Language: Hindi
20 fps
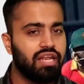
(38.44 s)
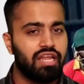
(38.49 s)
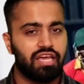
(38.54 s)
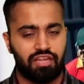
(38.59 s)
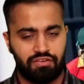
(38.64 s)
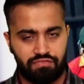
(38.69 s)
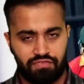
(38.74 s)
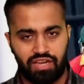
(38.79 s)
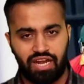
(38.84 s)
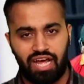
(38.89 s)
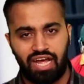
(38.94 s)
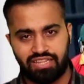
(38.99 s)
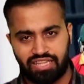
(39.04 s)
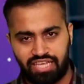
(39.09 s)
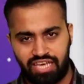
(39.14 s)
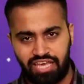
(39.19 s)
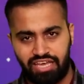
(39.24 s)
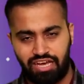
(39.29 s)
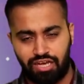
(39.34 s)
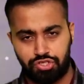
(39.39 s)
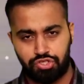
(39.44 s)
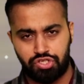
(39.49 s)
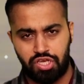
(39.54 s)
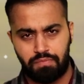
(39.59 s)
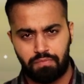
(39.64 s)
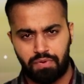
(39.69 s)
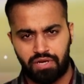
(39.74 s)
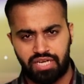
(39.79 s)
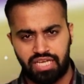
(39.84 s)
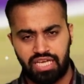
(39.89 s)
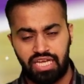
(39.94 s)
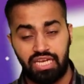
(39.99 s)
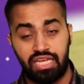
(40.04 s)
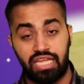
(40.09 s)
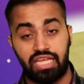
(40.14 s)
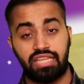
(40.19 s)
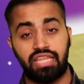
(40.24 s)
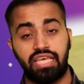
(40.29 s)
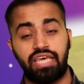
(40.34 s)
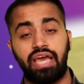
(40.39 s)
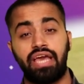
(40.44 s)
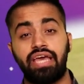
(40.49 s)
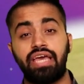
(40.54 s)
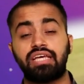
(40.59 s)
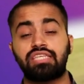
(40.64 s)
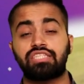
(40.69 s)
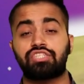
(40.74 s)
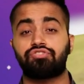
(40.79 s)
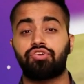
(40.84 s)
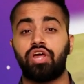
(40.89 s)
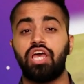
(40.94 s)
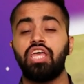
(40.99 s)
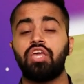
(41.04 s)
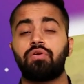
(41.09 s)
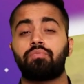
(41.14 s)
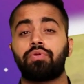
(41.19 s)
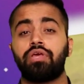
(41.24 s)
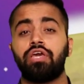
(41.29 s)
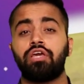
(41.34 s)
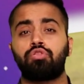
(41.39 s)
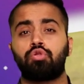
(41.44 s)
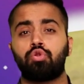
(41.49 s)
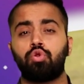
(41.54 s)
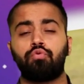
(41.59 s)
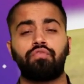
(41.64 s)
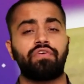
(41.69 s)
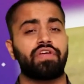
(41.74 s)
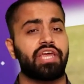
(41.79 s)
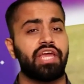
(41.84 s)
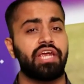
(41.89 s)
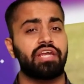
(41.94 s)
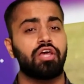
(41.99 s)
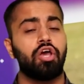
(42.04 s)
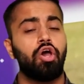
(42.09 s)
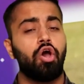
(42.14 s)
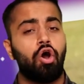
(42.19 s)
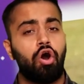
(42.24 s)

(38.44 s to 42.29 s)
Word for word: लेकिन फिर आते हैं अक्षर पटेल लेते हैं एक स्ट्राइक ब्रेक थ्रू विकेट